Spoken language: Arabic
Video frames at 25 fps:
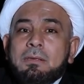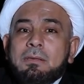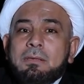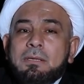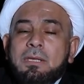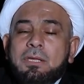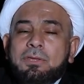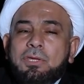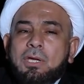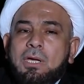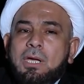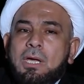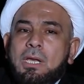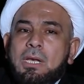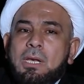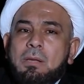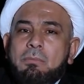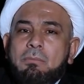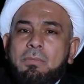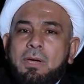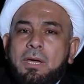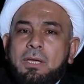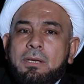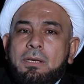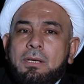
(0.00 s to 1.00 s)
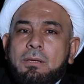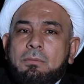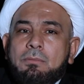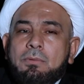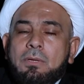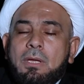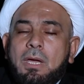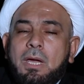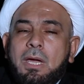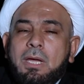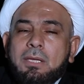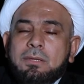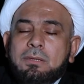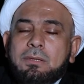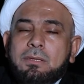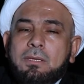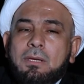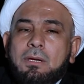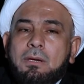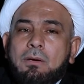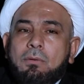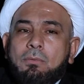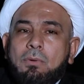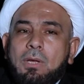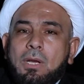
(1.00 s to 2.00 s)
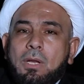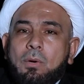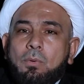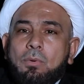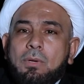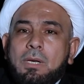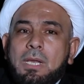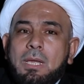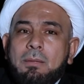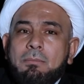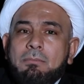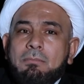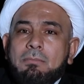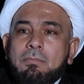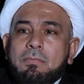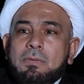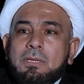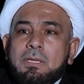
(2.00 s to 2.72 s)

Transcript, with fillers: يتكلم مع النبي حتى ولو لم